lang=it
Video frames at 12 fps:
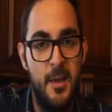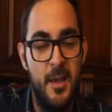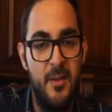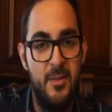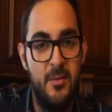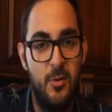
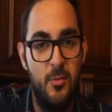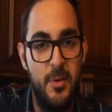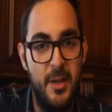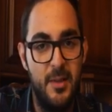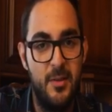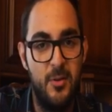E vedremo
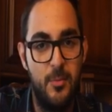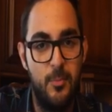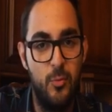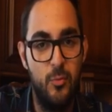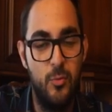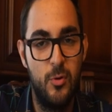come esso,
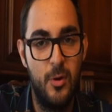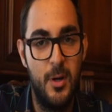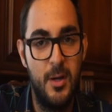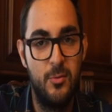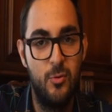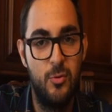
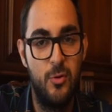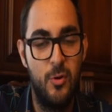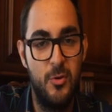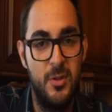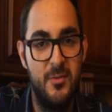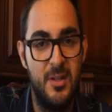appunto,
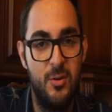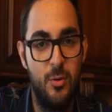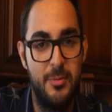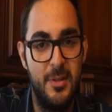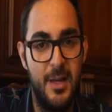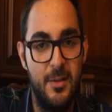tutt'oggi viene
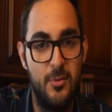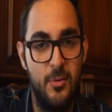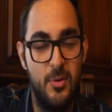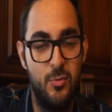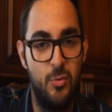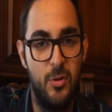ricordato
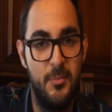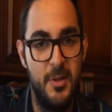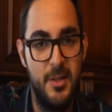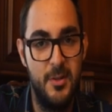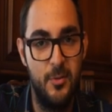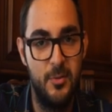in tutto il
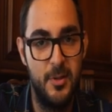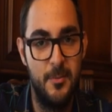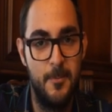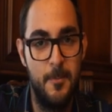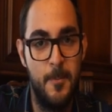meridione.